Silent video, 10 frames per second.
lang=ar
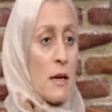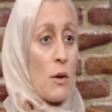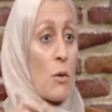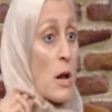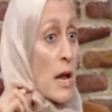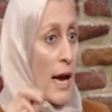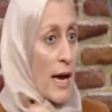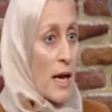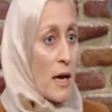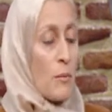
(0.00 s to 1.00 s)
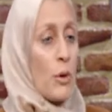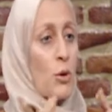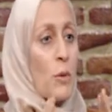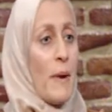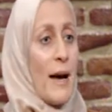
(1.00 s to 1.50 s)
لكل حاله
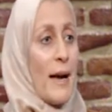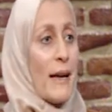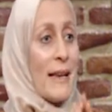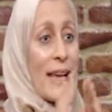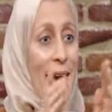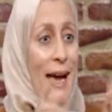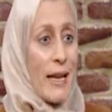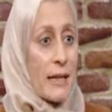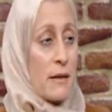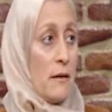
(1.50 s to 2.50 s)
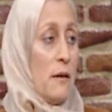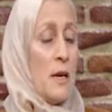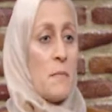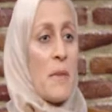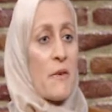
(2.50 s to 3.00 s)
بتبقى لحالتها
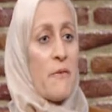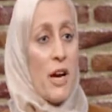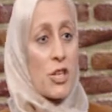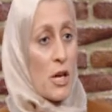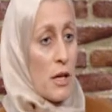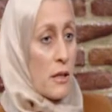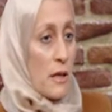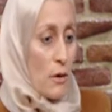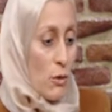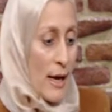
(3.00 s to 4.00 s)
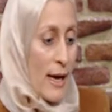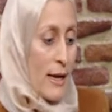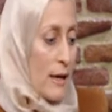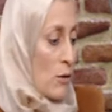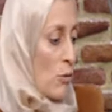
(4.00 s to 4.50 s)
ما ينفعش اقدر اقول
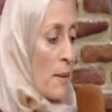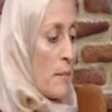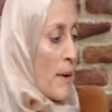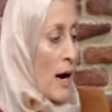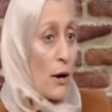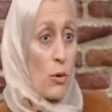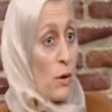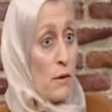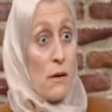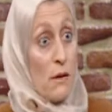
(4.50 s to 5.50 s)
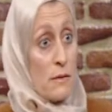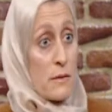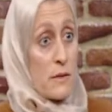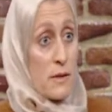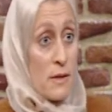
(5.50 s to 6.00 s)
حاله واعممها على الكل
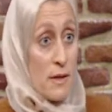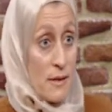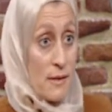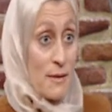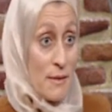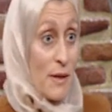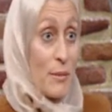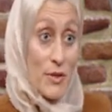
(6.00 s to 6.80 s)
خالص طب ده